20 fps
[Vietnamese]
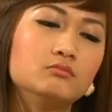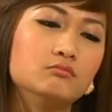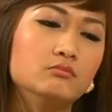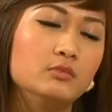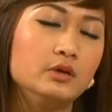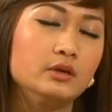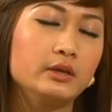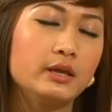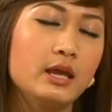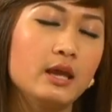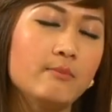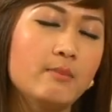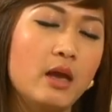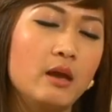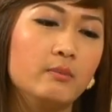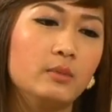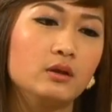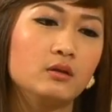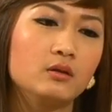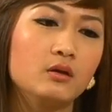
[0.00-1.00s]
mình nghe mẹ
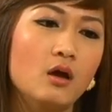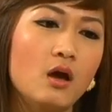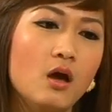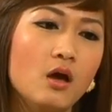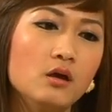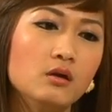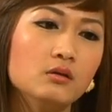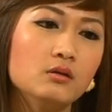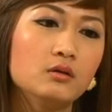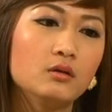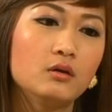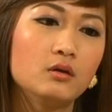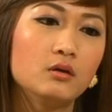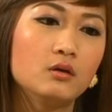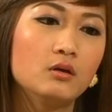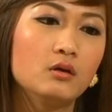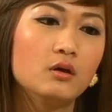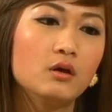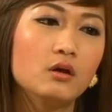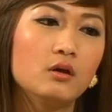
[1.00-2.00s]
mình kể
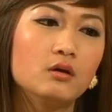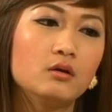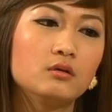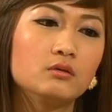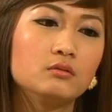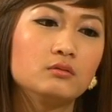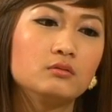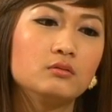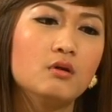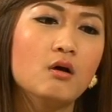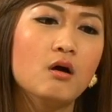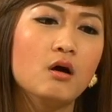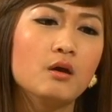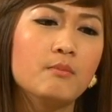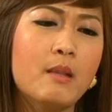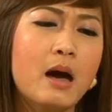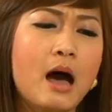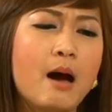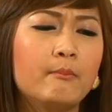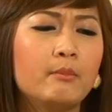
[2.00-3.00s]
đời
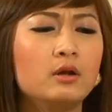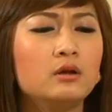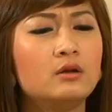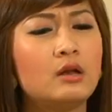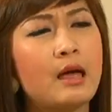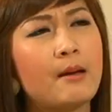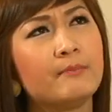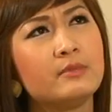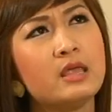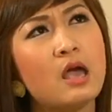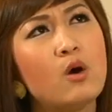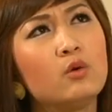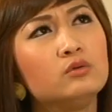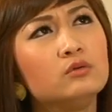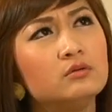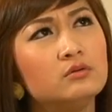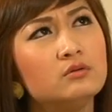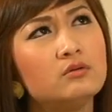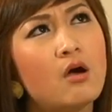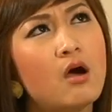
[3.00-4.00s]
bà mình làm dâu
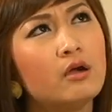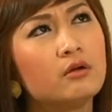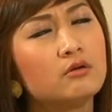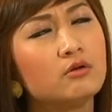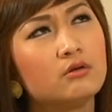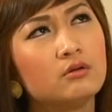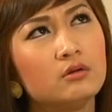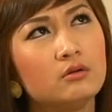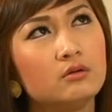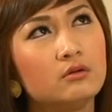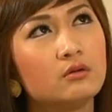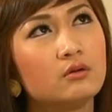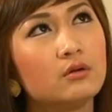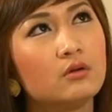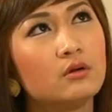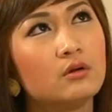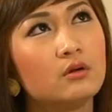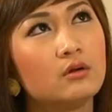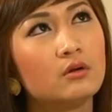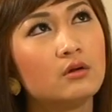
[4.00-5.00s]
nửa đời người
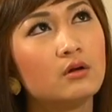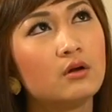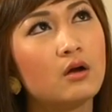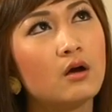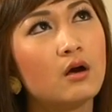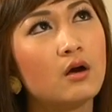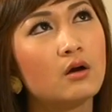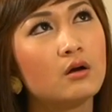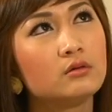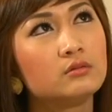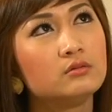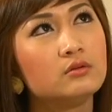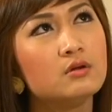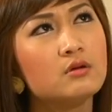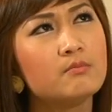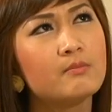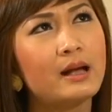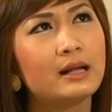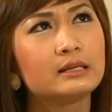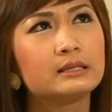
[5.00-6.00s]

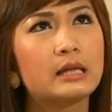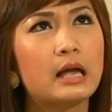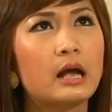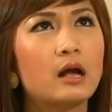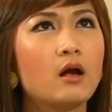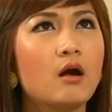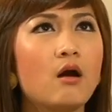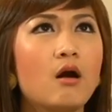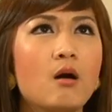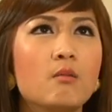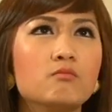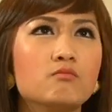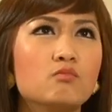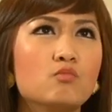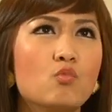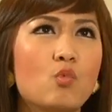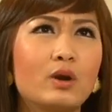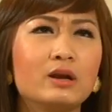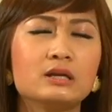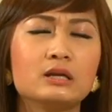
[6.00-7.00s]
nước mắt chăn cơm
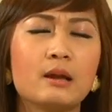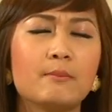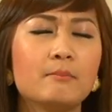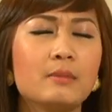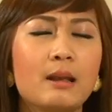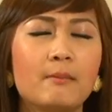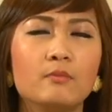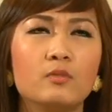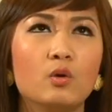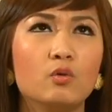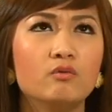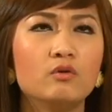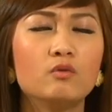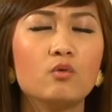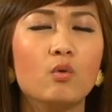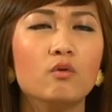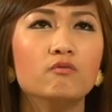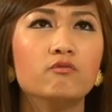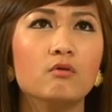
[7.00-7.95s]
quanh năm lâm lũ ruộng